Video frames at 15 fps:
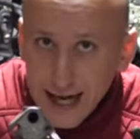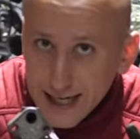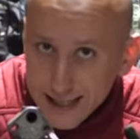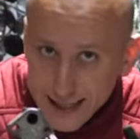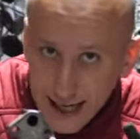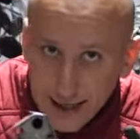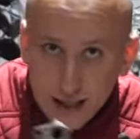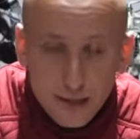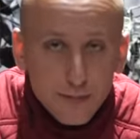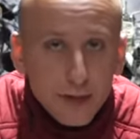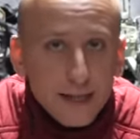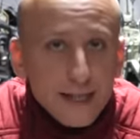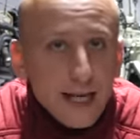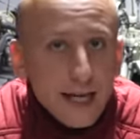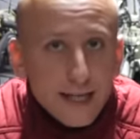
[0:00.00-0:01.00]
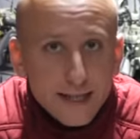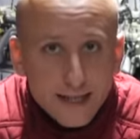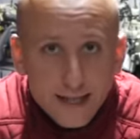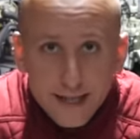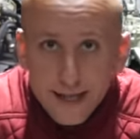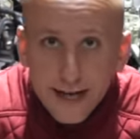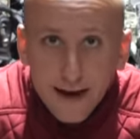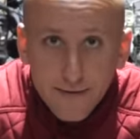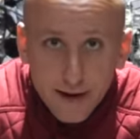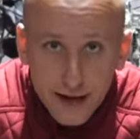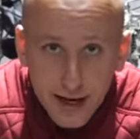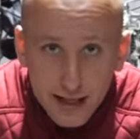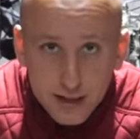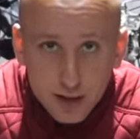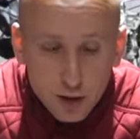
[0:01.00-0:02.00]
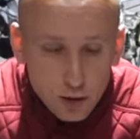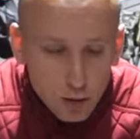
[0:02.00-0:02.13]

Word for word: Хотя специалисты говорят,